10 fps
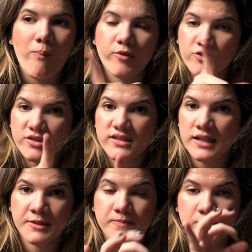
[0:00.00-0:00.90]

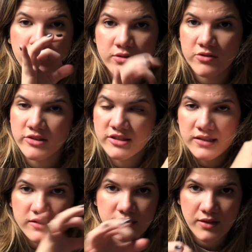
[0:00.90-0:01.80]
Curiosidade, eu não gosto de
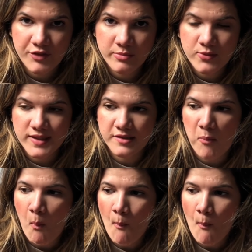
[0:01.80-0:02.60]
nada que tem framboesa.